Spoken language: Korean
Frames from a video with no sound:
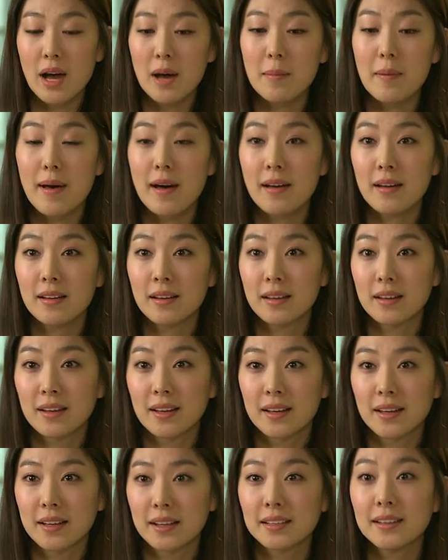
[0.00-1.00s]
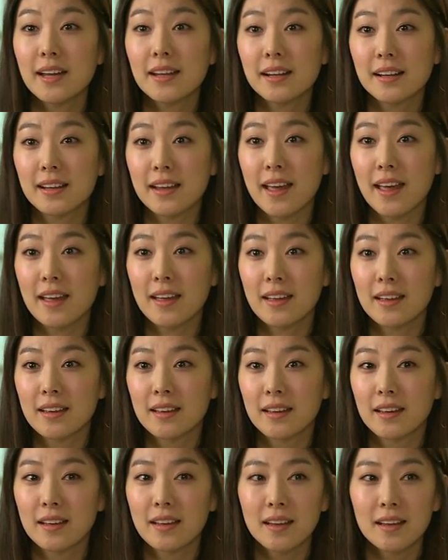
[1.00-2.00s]
가봐. 기다릴게.
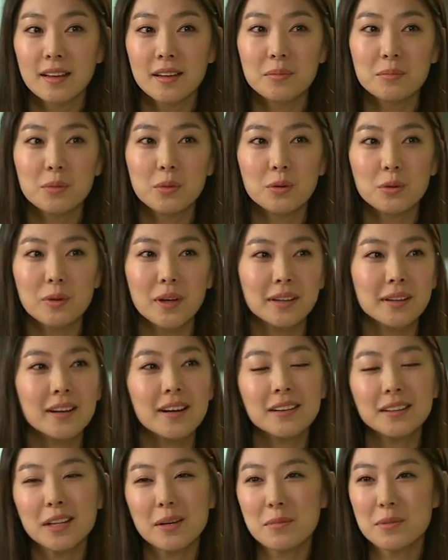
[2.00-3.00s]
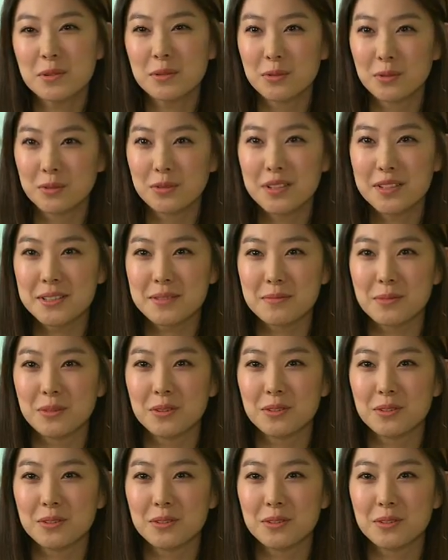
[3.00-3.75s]
뭐 왔다 갔다 하면서 놀고 있지